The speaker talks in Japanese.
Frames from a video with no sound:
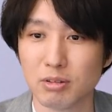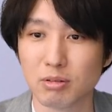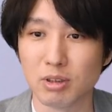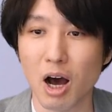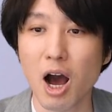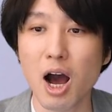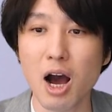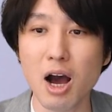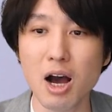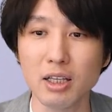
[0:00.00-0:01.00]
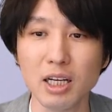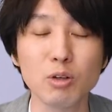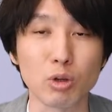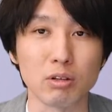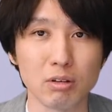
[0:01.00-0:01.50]
これあー、な
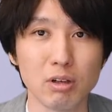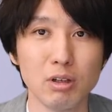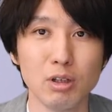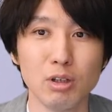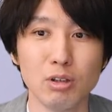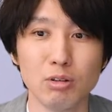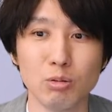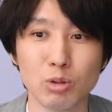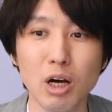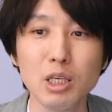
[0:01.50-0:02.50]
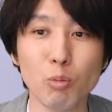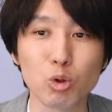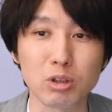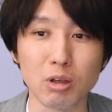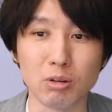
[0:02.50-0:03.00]
にこれ何持っ
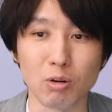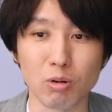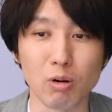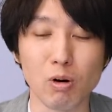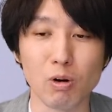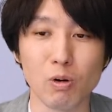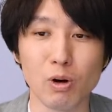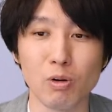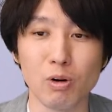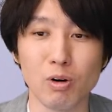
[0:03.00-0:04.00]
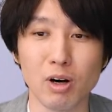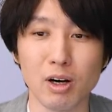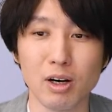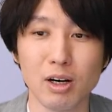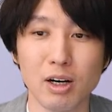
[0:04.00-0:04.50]
てんだよ、これ。おいおいおいお
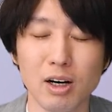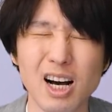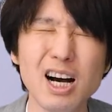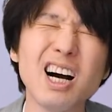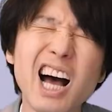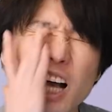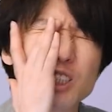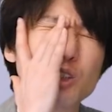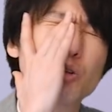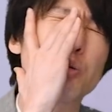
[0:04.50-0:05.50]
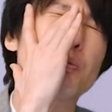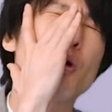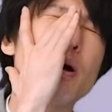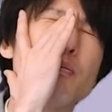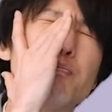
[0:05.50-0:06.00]
い。あーちょっと
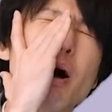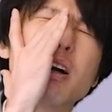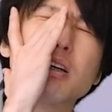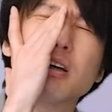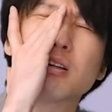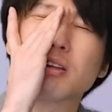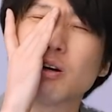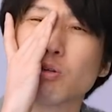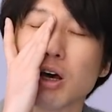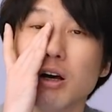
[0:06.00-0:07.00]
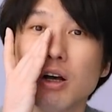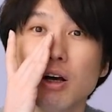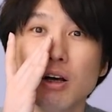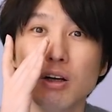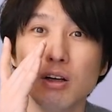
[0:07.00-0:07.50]
ごめんバカだった俺
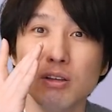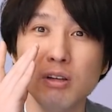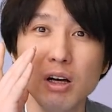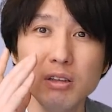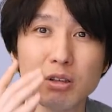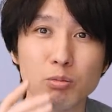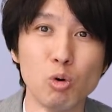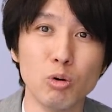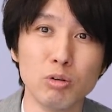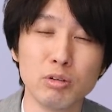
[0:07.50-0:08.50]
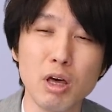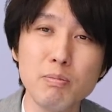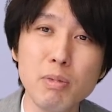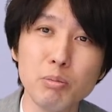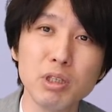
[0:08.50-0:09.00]
なんでもう
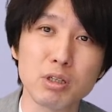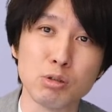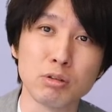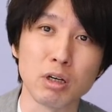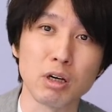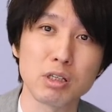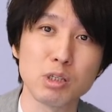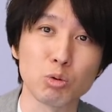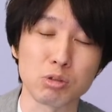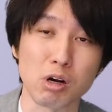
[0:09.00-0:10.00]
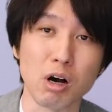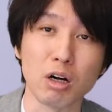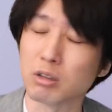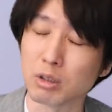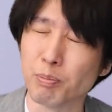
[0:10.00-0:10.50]
電話見た瞬間やらしいことしか考
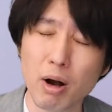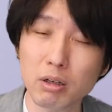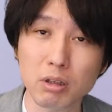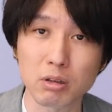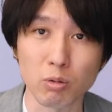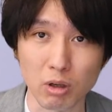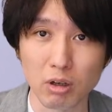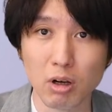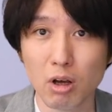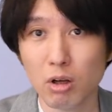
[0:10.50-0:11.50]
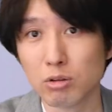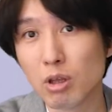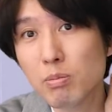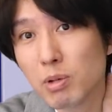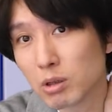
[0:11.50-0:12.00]
えてなかったバカだった俺
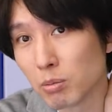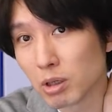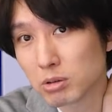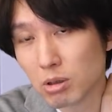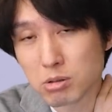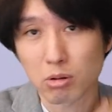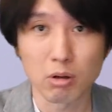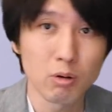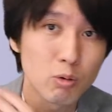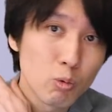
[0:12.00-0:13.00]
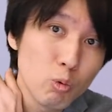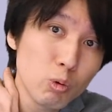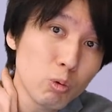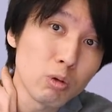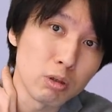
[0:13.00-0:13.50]
電話ってマッサージだからこうい
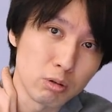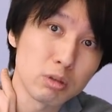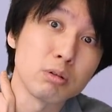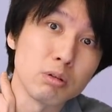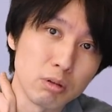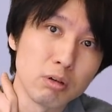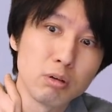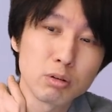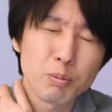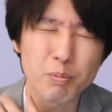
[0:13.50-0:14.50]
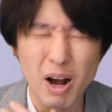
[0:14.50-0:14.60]
うとこに当てるやつだからねバ